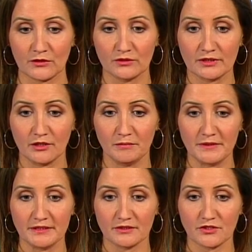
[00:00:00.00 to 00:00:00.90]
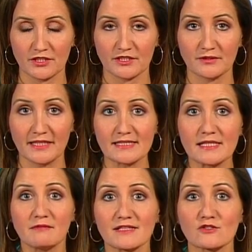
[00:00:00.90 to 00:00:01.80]
Unglaubliche Geschichte. Und
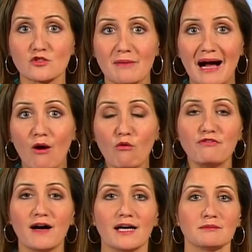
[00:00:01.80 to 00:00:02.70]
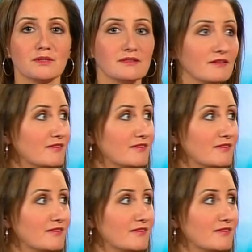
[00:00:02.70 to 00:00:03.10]
jetzt hier was zum Aufatmen,